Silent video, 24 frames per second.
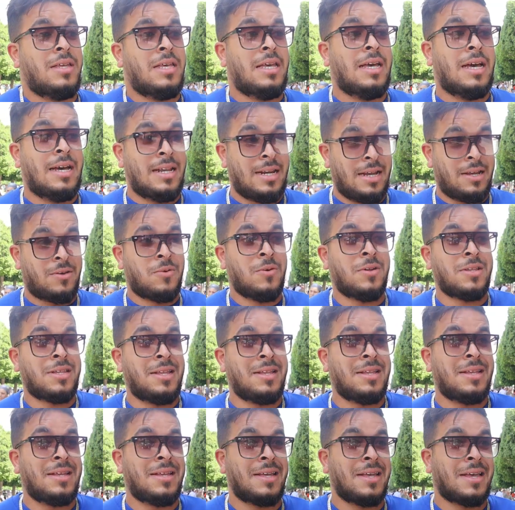يعني انا
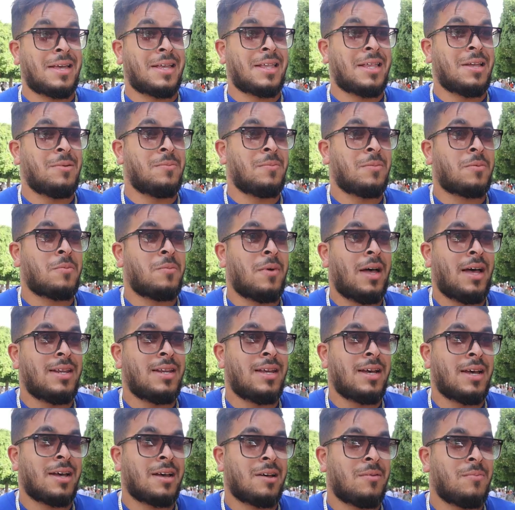كنت خدمت
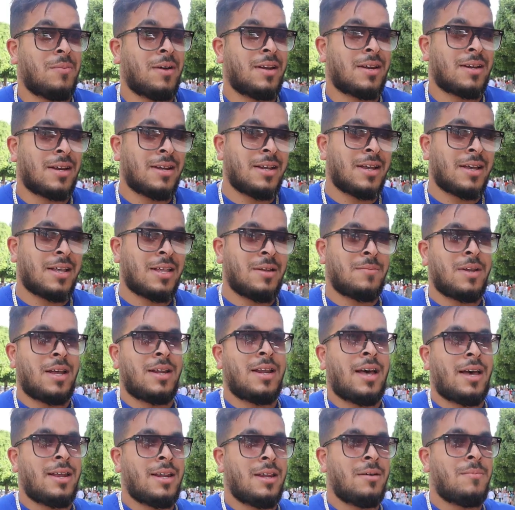معناها قبل انا خدمنا
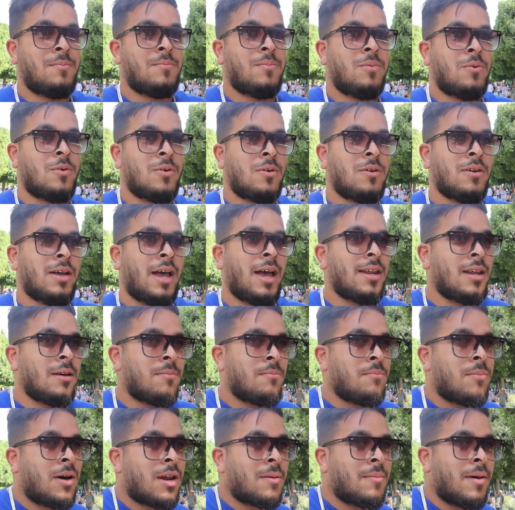العنب
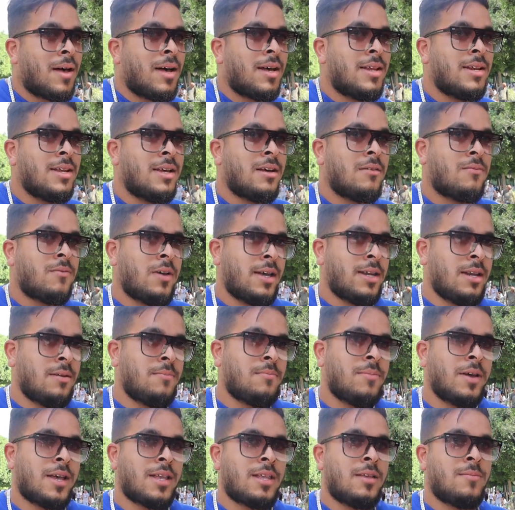عنب ب 4000
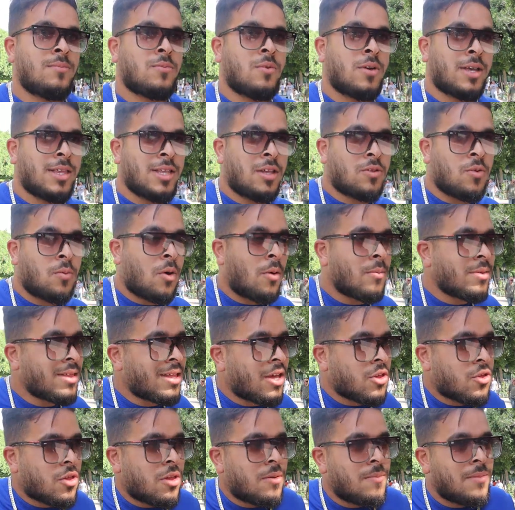عنب خدمته خديته ب
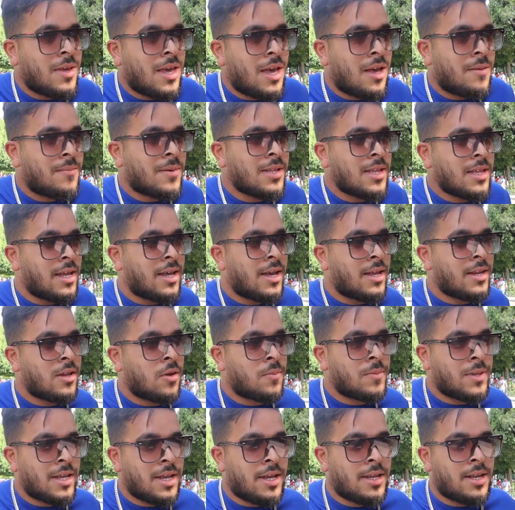1500 من
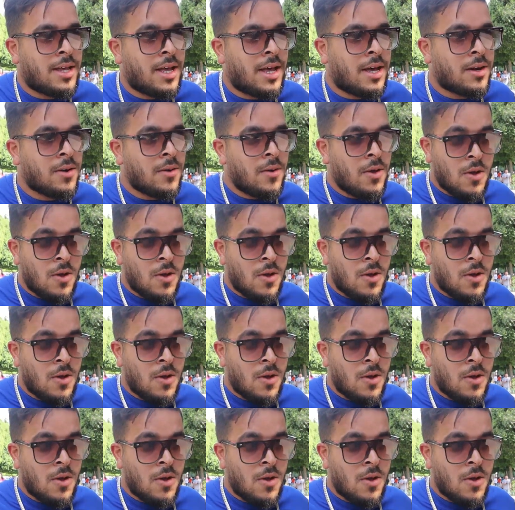الثانيه بدينار